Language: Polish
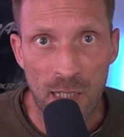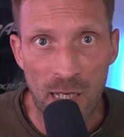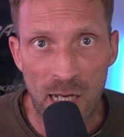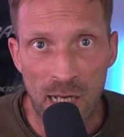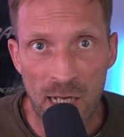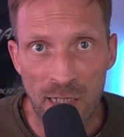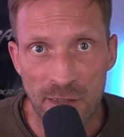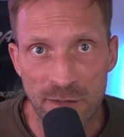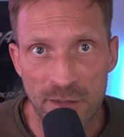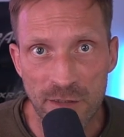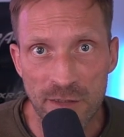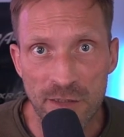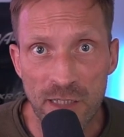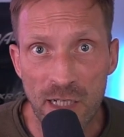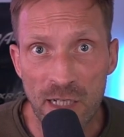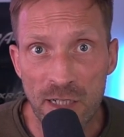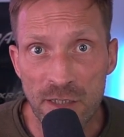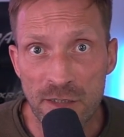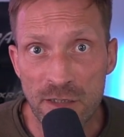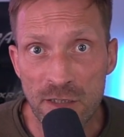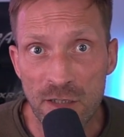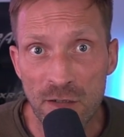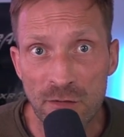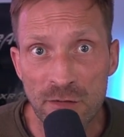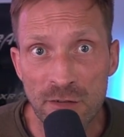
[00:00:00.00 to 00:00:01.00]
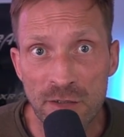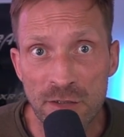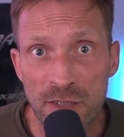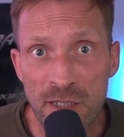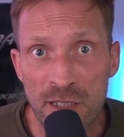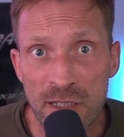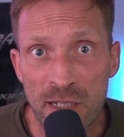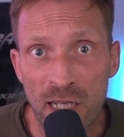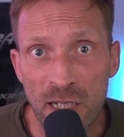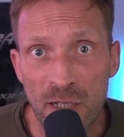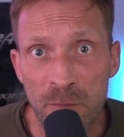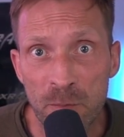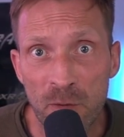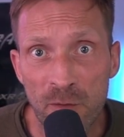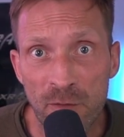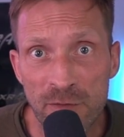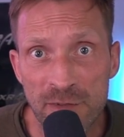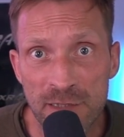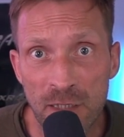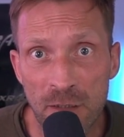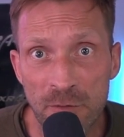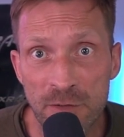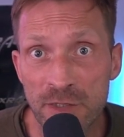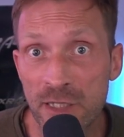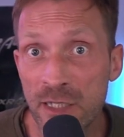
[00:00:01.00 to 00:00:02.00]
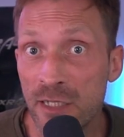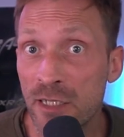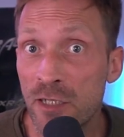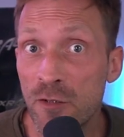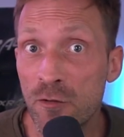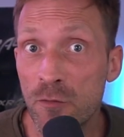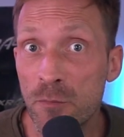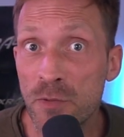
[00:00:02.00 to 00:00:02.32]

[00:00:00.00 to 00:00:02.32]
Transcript: A dzisiejszy odcinek powstał dzięki